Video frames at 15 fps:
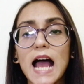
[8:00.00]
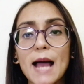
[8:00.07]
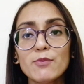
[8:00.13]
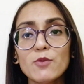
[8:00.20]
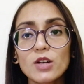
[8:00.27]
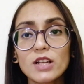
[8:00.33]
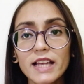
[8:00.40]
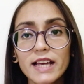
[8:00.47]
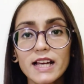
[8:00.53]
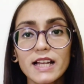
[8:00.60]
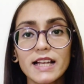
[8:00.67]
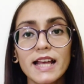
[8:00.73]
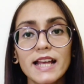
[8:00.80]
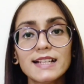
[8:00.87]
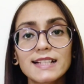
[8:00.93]
आपको क्लिक
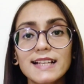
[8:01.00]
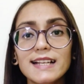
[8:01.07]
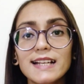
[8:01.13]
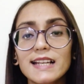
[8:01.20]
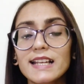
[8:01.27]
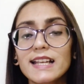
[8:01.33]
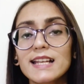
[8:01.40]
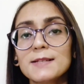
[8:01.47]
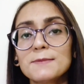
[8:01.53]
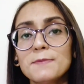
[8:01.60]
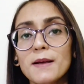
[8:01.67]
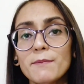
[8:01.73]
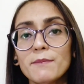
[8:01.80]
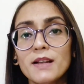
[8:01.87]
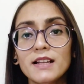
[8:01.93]
करना है क्लिक करके इस
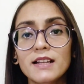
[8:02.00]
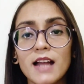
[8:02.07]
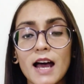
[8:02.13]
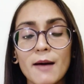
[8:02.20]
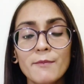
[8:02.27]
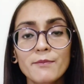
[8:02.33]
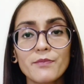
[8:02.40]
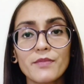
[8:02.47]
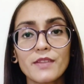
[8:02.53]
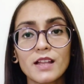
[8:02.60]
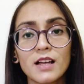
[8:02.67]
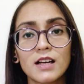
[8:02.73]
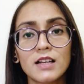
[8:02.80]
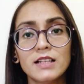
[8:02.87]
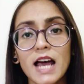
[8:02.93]
पे अपना नाम
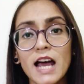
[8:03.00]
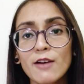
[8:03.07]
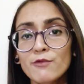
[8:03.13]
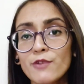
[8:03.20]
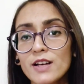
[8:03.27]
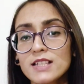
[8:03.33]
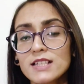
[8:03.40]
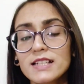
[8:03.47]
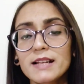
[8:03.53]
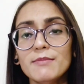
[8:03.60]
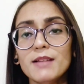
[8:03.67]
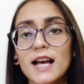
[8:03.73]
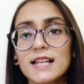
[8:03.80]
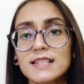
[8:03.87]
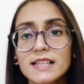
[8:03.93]
नाम फर्स्ट नेम
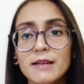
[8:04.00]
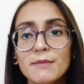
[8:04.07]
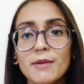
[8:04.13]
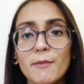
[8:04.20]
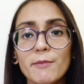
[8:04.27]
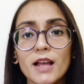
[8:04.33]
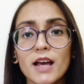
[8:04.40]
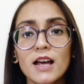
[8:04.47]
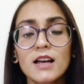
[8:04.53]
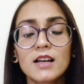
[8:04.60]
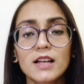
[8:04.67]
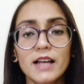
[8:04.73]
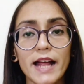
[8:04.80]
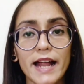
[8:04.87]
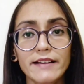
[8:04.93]
लास्ट नेम अपना
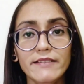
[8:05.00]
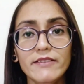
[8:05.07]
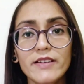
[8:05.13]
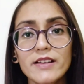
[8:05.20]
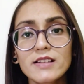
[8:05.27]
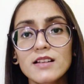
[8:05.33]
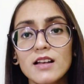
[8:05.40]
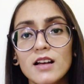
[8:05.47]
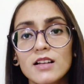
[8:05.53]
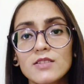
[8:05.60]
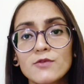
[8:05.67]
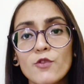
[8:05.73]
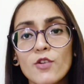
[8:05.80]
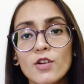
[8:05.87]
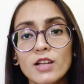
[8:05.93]

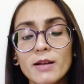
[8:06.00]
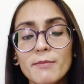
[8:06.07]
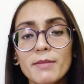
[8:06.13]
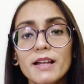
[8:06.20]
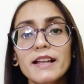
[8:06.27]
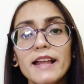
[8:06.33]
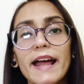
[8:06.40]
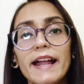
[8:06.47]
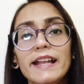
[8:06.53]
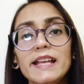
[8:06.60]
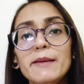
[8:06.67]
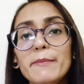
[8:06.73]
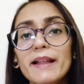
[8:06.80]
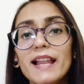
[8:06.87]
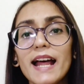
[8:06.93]
एड्रेस फोन नंबर एंड
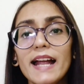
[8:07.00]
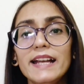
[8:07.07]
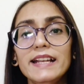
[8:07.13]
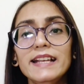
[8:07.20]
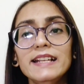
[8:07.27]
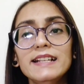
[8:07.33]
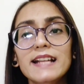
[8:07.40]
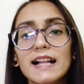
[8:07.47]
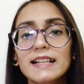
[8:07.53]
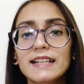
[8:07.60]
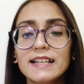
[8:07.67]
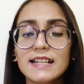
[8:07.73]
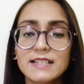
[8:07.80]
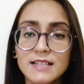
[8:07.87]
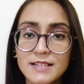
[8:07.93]
ईमेल आईडी डाल
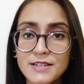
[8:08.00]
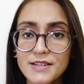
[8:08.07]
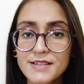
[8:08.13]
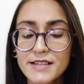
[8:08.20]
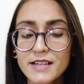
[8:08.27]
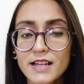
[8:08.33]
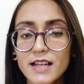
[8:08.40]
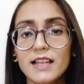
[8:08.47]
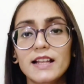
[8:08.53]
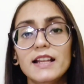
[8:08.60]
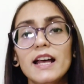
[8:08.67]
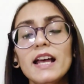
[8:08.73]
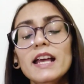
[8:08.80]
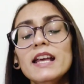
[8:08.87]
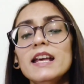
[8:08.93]
के रजिस्ट्रेशन कर
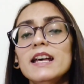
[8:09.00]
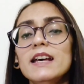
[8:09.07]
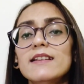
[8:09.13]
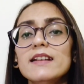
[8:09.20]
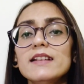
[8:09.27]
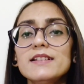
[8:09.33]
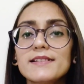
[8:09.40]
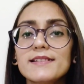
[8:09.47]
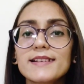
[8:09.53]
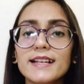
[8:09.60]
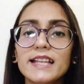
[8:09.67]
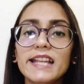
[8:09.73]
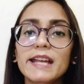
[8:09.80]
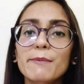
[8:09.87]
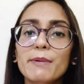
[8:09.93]
लेना है रजिस्ट्रेशन
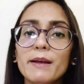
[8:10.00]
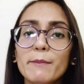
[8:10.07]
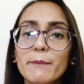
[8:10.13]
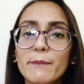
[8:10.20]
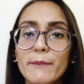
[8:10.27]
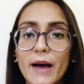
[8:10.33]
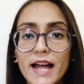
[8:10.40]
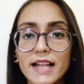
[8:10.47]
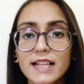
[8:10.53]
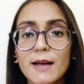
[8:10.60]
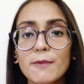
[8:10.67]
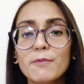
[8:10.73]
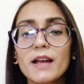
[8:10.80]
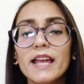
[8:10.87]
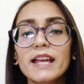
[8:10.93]
करने के बाद
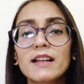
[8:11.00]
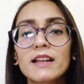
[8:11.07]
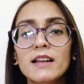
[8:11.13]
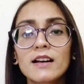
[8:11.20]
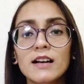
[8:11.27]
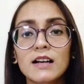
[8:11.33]
आपका एक